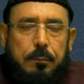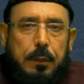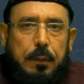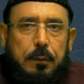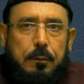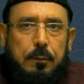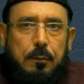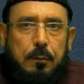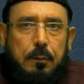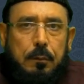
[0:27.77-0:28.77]
मेरी
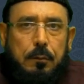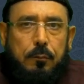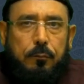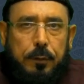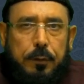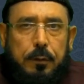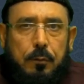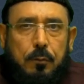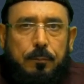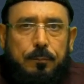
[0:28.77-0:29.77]

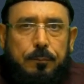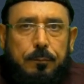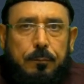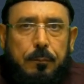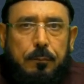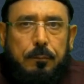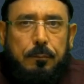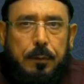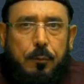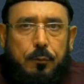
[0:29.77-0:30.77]
वीडियो
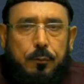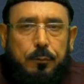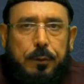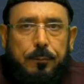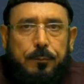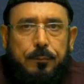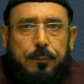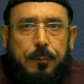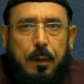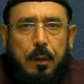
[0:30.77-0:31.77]
भी मौजूद
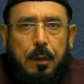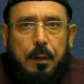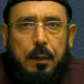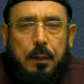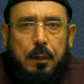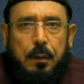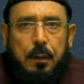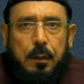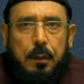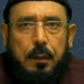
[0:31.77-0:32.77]

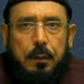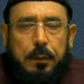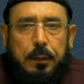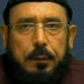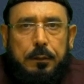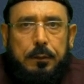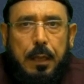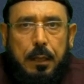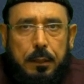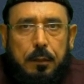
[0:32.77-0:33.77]
है लेकिन
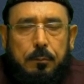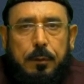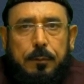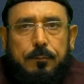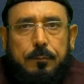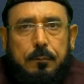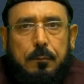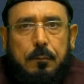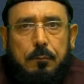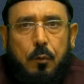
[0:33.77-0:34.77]
तहरीर भी
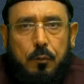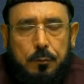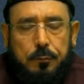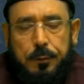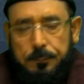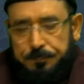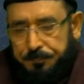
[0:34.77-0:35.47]
मौजूद है